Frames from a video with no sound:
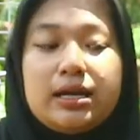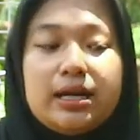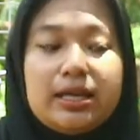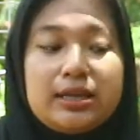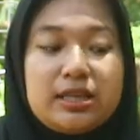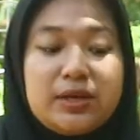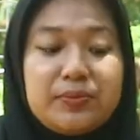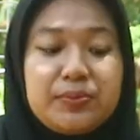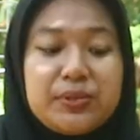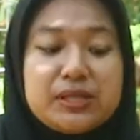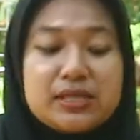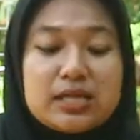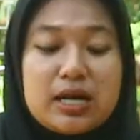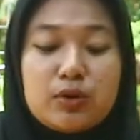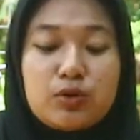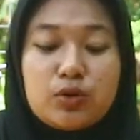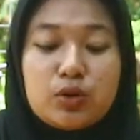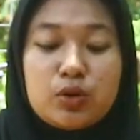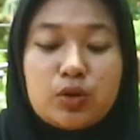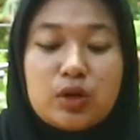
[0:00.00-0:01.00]
nanti
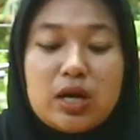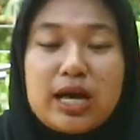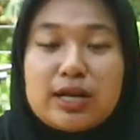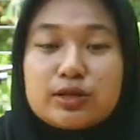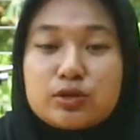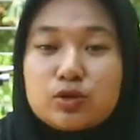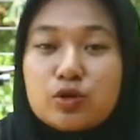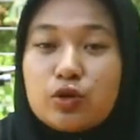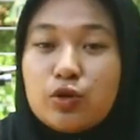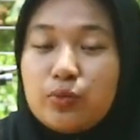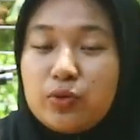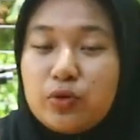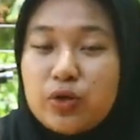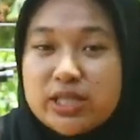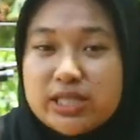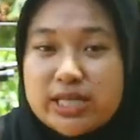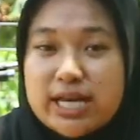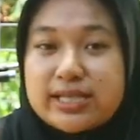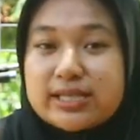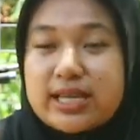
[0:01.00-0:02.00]
bisa untuk langsung
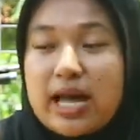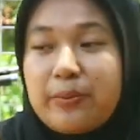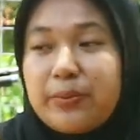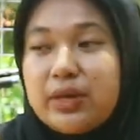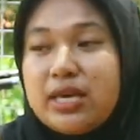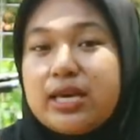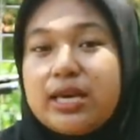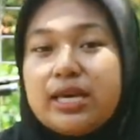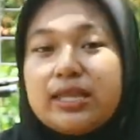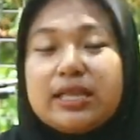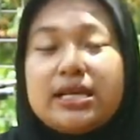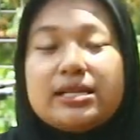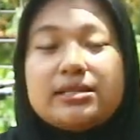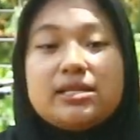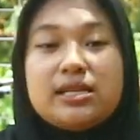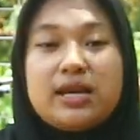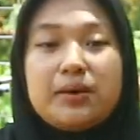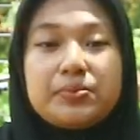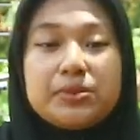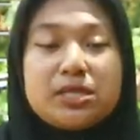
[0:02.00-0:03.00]
hubungi CS kami kita
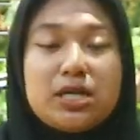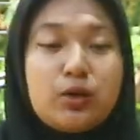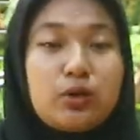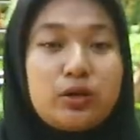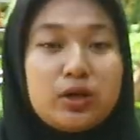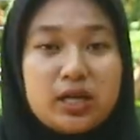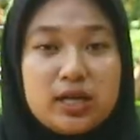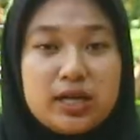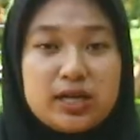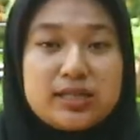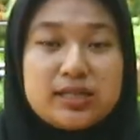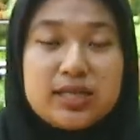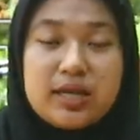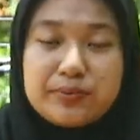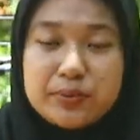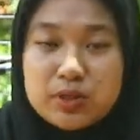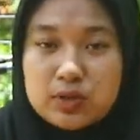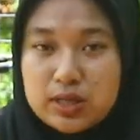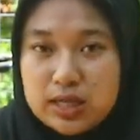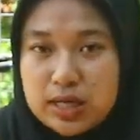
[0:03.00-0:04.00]
siap COD
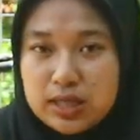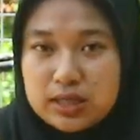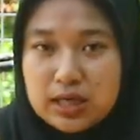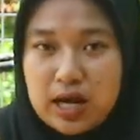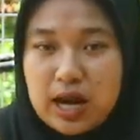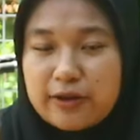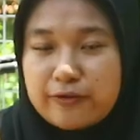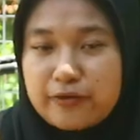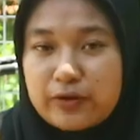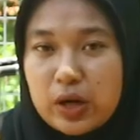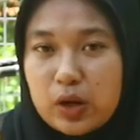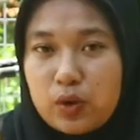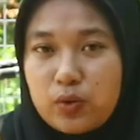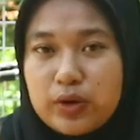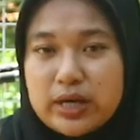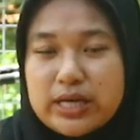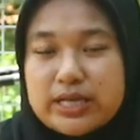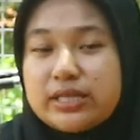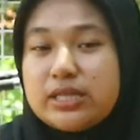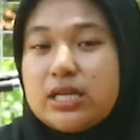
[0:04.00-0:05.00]
siap juga transfer
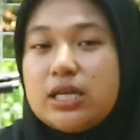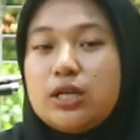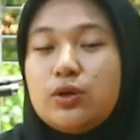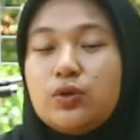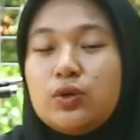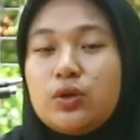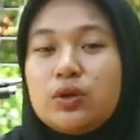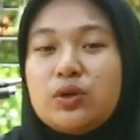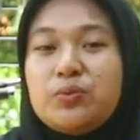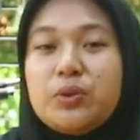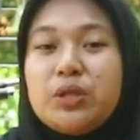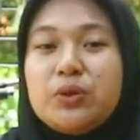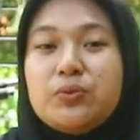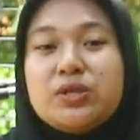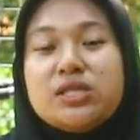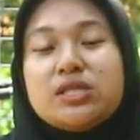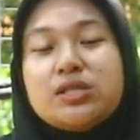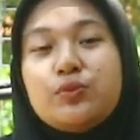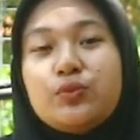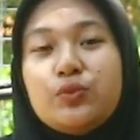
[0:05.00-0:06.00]
lunas jadi untuk
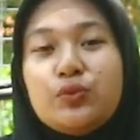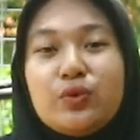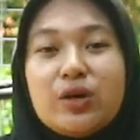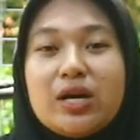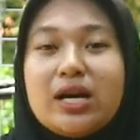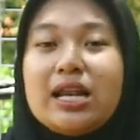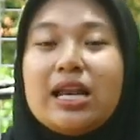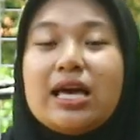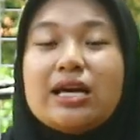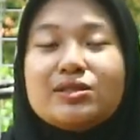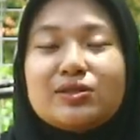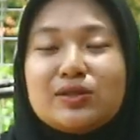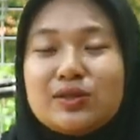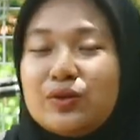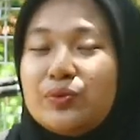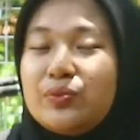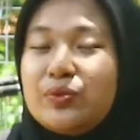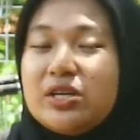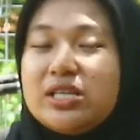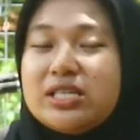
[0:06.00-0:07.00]
teman-teman semua langsung
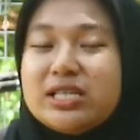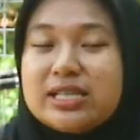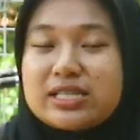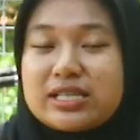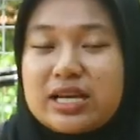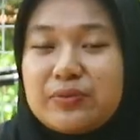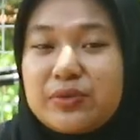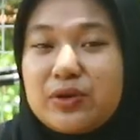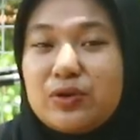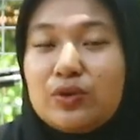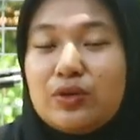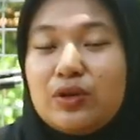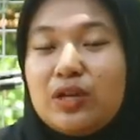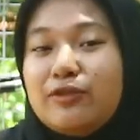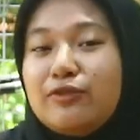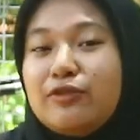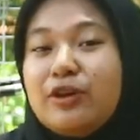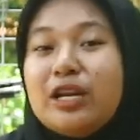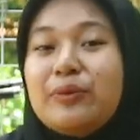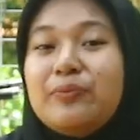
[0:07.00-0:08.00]
hubungi CS kami untuk
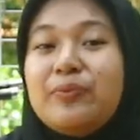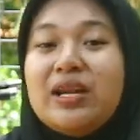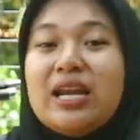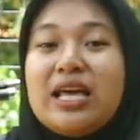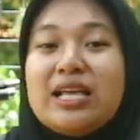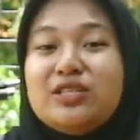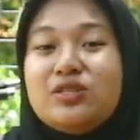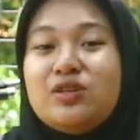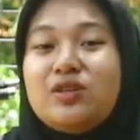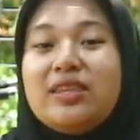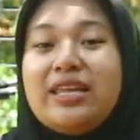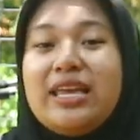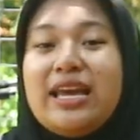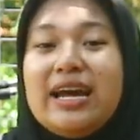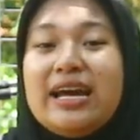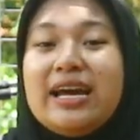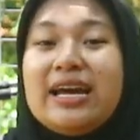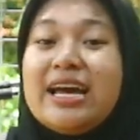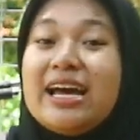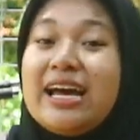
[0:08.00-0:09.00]
info lebih lanjutnya
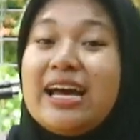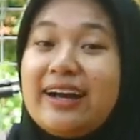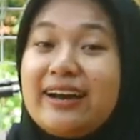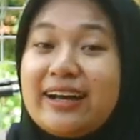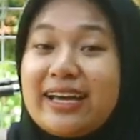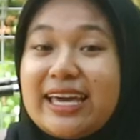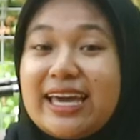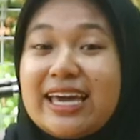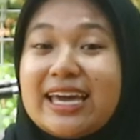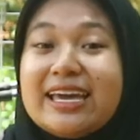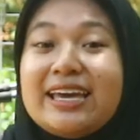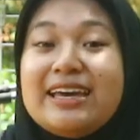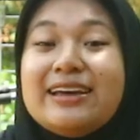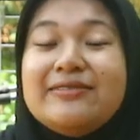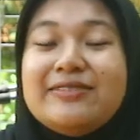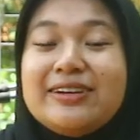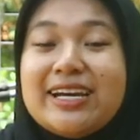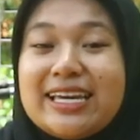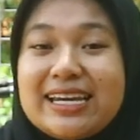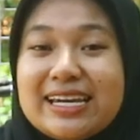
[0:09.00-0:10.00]
oke
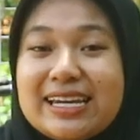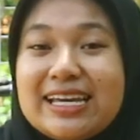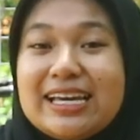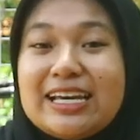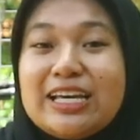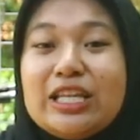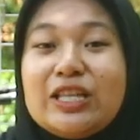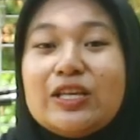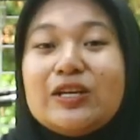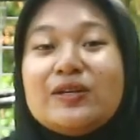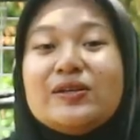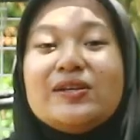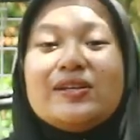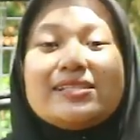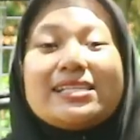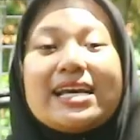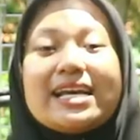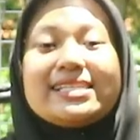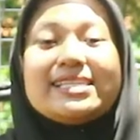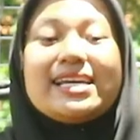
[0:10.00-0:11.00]
mungkin kita gitu dulu
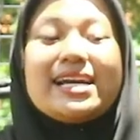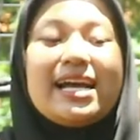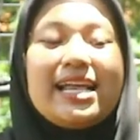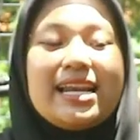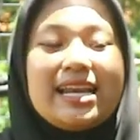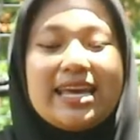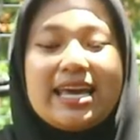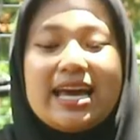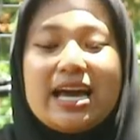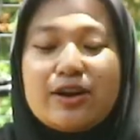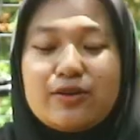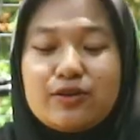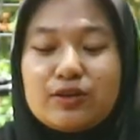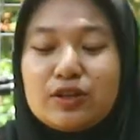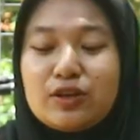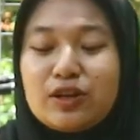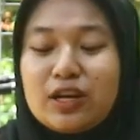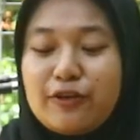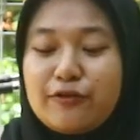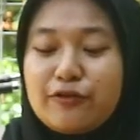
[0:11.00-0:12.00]
saja kali ya
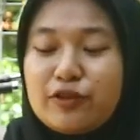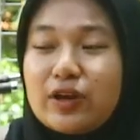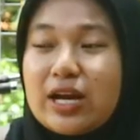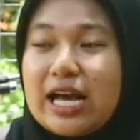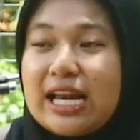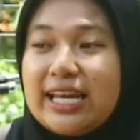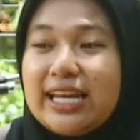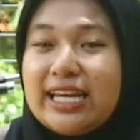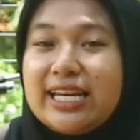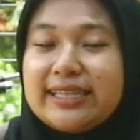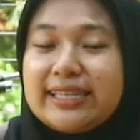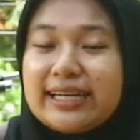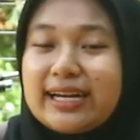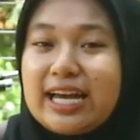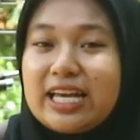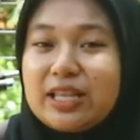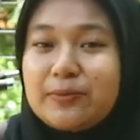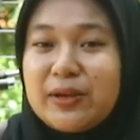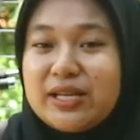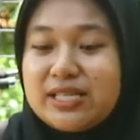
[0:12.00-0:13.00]
untuk review kali ini
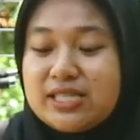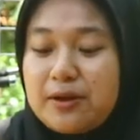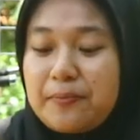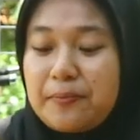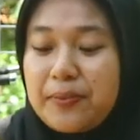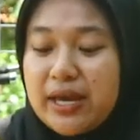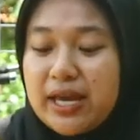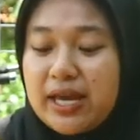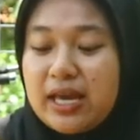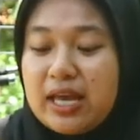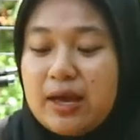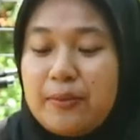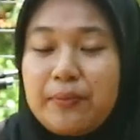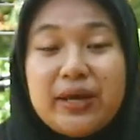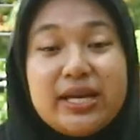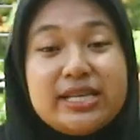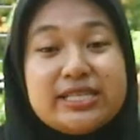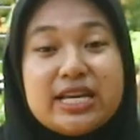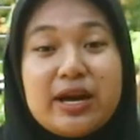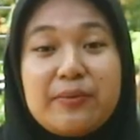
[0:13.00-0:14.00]
terkait PCP
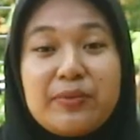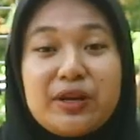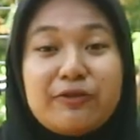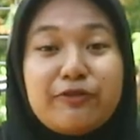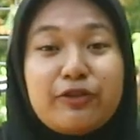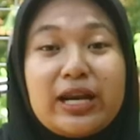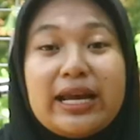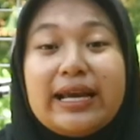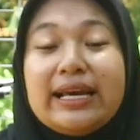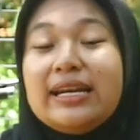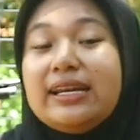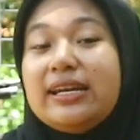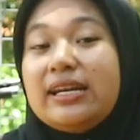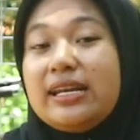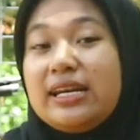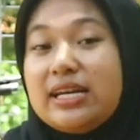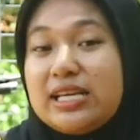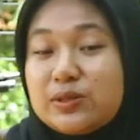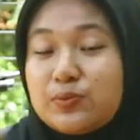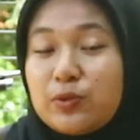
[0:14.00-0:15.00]
Benjamin Franklin
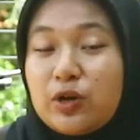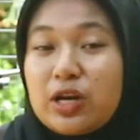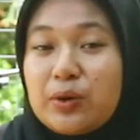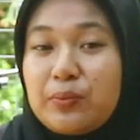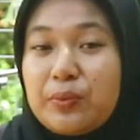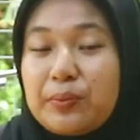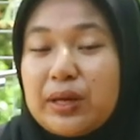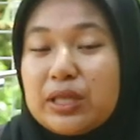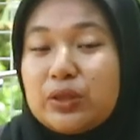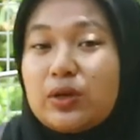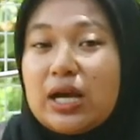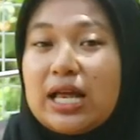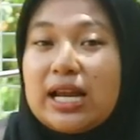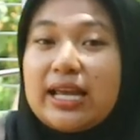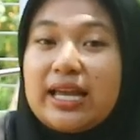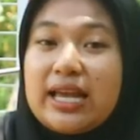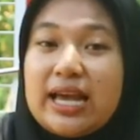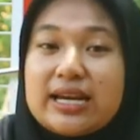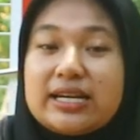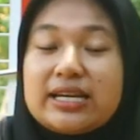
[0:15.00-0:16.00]
ini semoga membantu
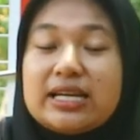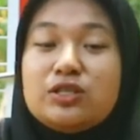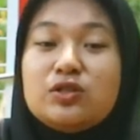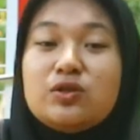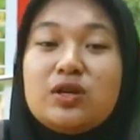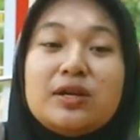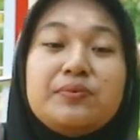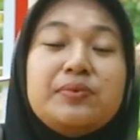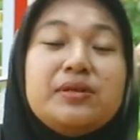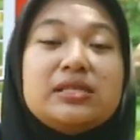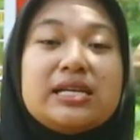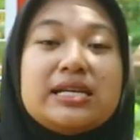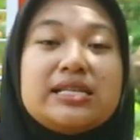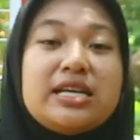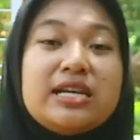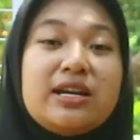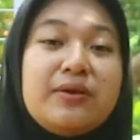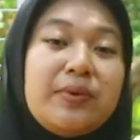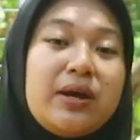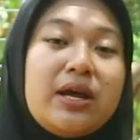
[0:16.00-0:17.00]
kalian dan juga bisa
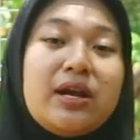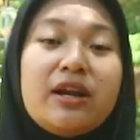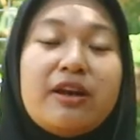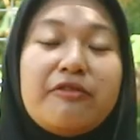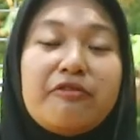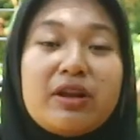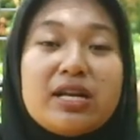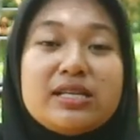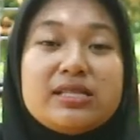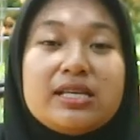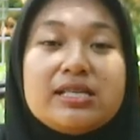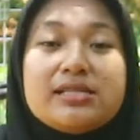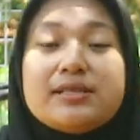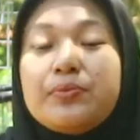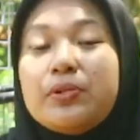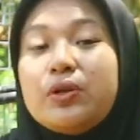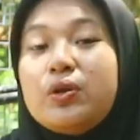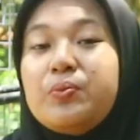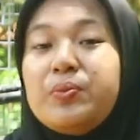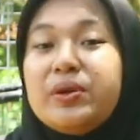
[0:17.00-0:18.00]
jadi bahan referensi
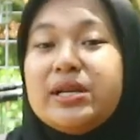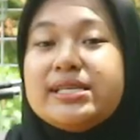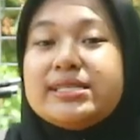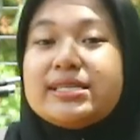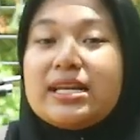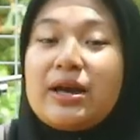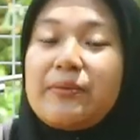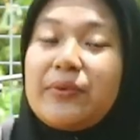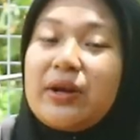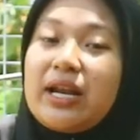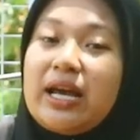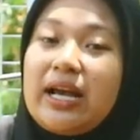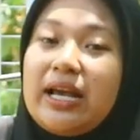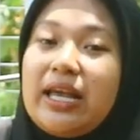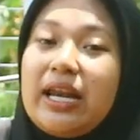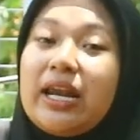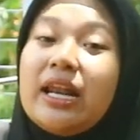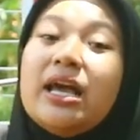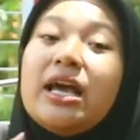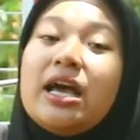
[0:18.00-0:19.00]
sebelum beli senapan
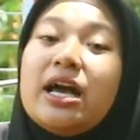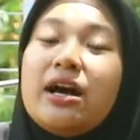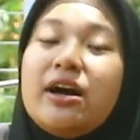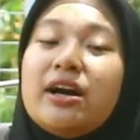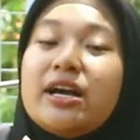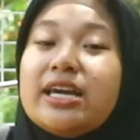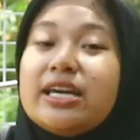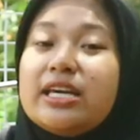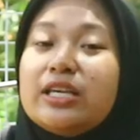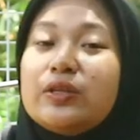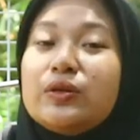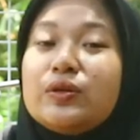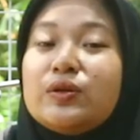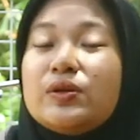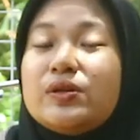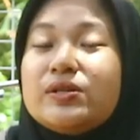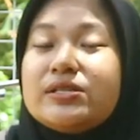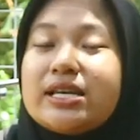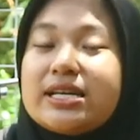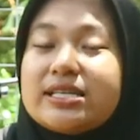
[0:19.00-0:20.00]
angin oke gitu
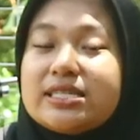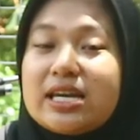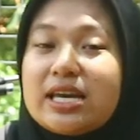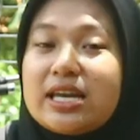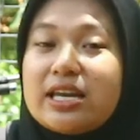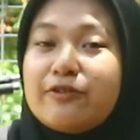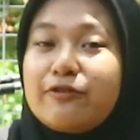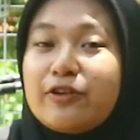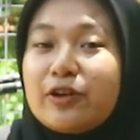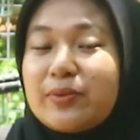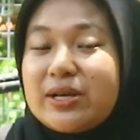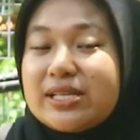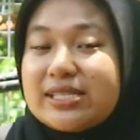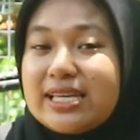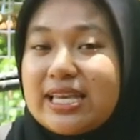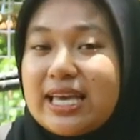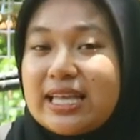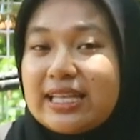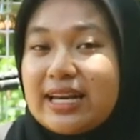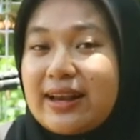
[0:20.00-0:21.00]
dulu saja
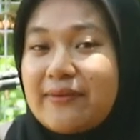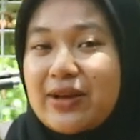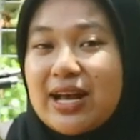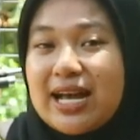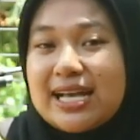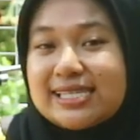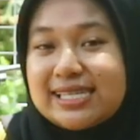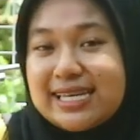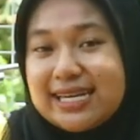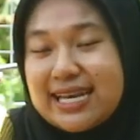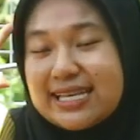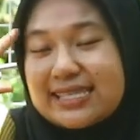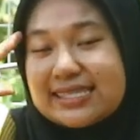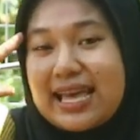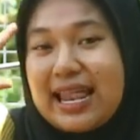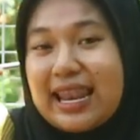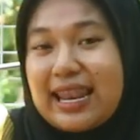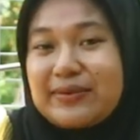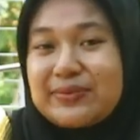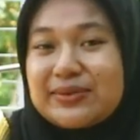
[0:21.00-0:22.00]
informasinya terima kasih dan
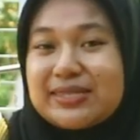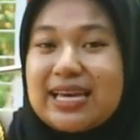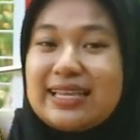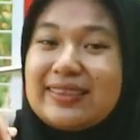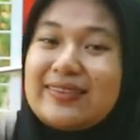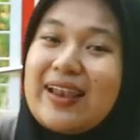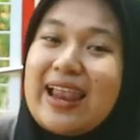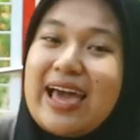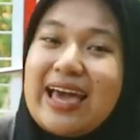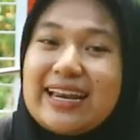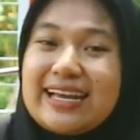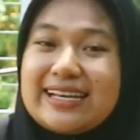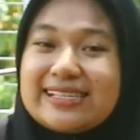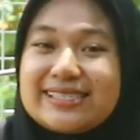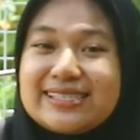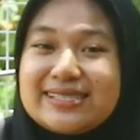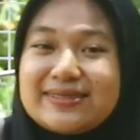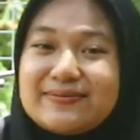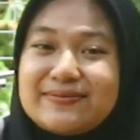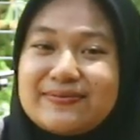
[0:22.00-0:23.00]
salam satu
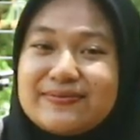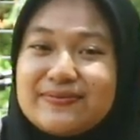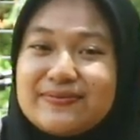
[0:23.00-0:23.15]
laras